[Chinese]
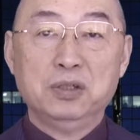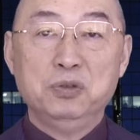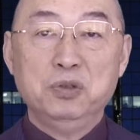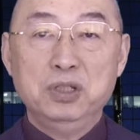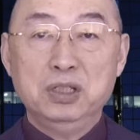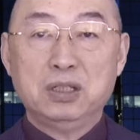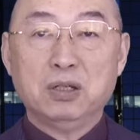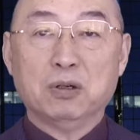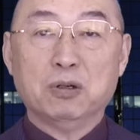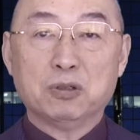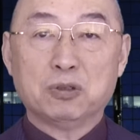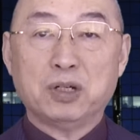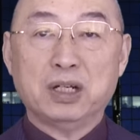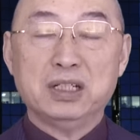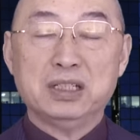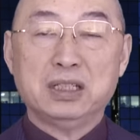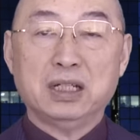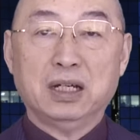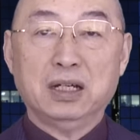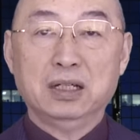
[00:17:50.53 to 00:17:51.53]
晕头
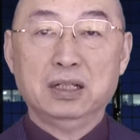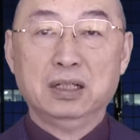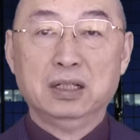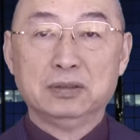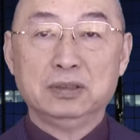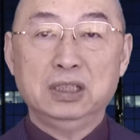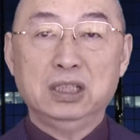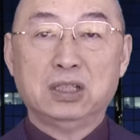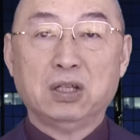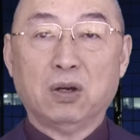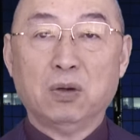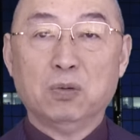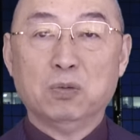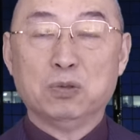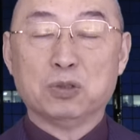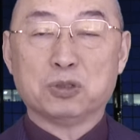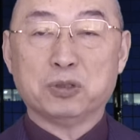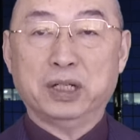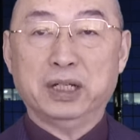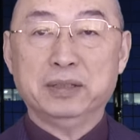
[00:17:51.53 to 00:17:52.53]
转向、一头
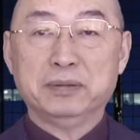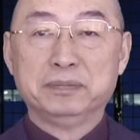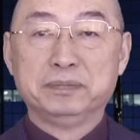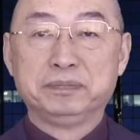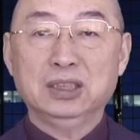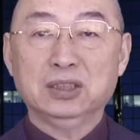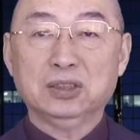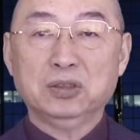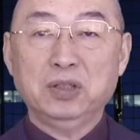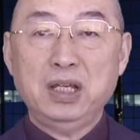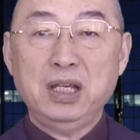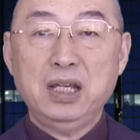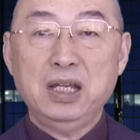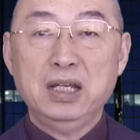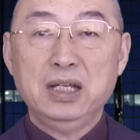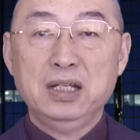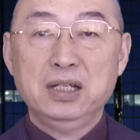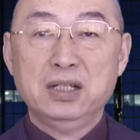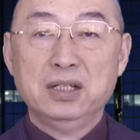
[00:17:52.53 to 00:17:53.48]
雾水，所以。